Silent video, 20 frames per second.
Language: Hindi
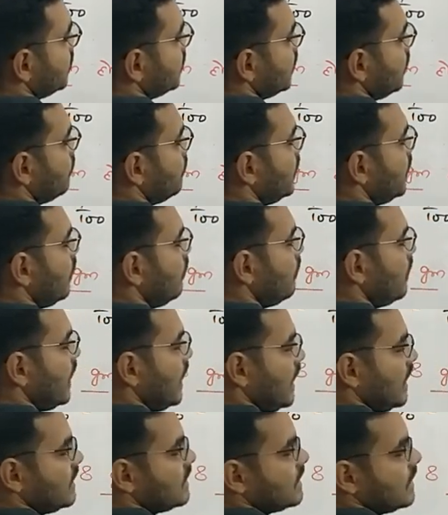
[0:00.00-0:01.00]
जब भी हम
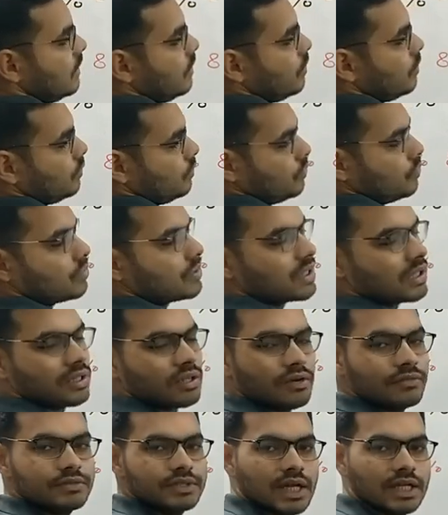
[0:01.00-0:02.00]
एक से और दूसरी
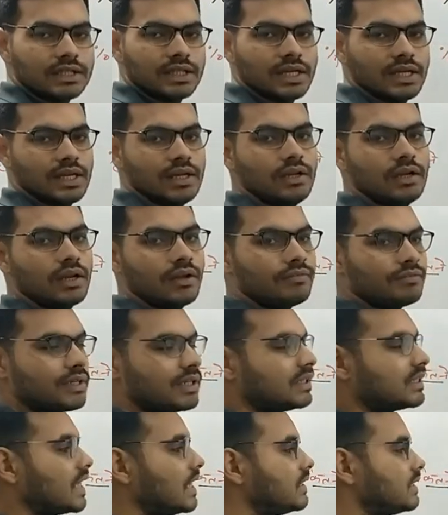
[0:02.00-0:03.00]
तरफ जाते हैं लेफ्ट
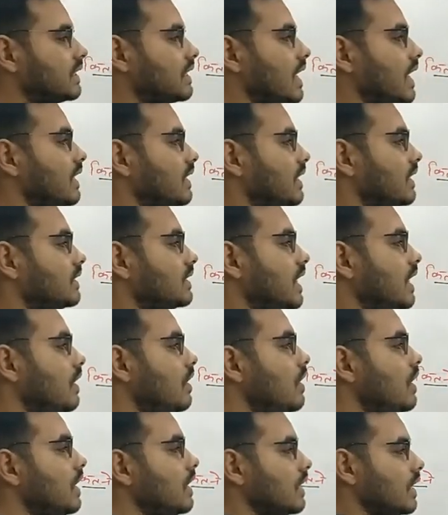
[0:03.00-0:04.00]
हैंड साइड से राइट हैंड साइड
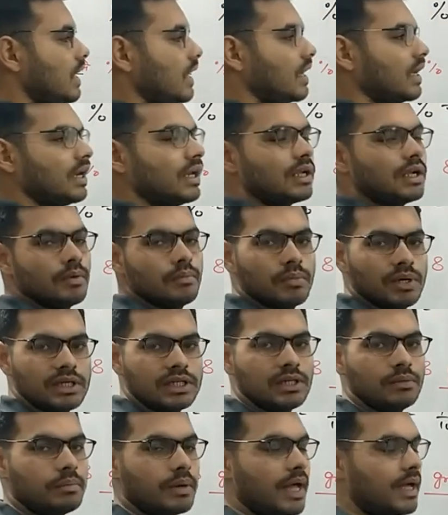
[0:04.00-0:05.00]
क्या करेंगे
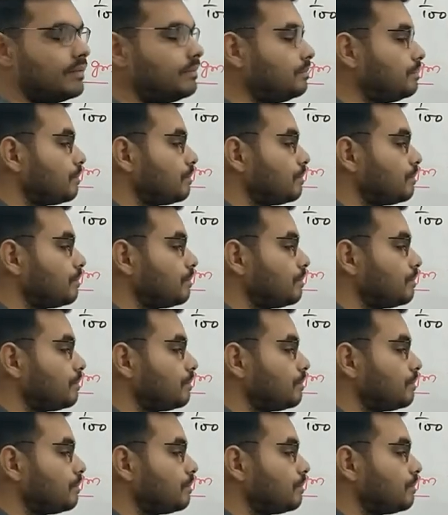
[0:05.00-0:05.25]
मल्टीप्लाई